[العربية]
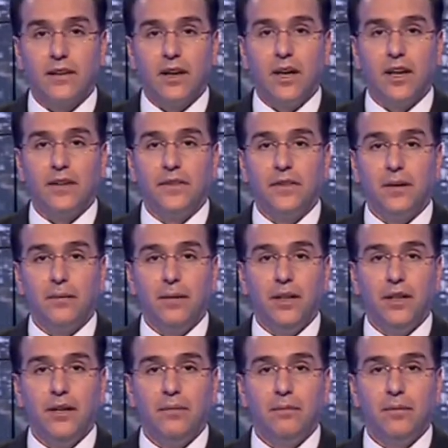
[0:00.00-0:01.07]

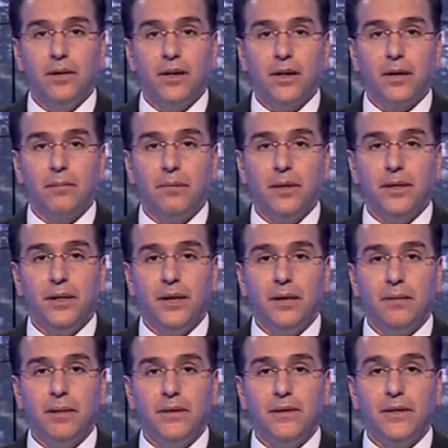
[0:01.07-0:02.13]
الضباب غربية
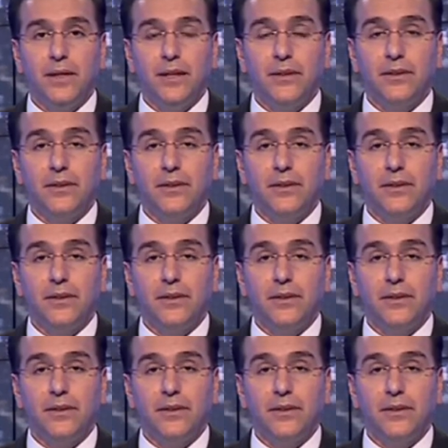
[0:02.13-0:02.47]
مدينة